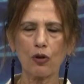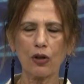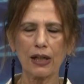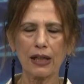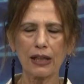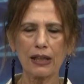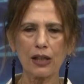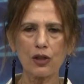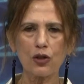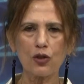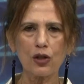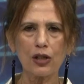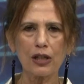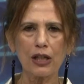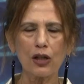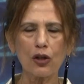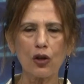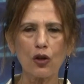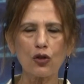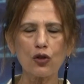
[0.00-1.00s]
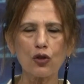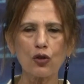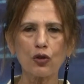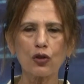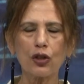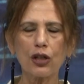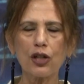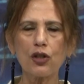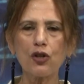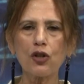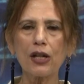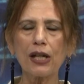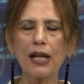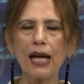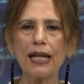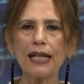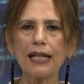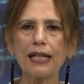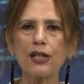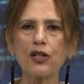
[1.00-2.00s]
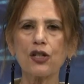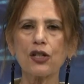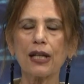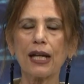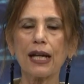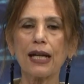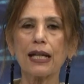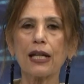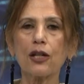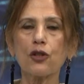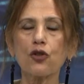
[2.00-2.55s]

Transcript: con la redazione del nostro telegiornale che ci darà gli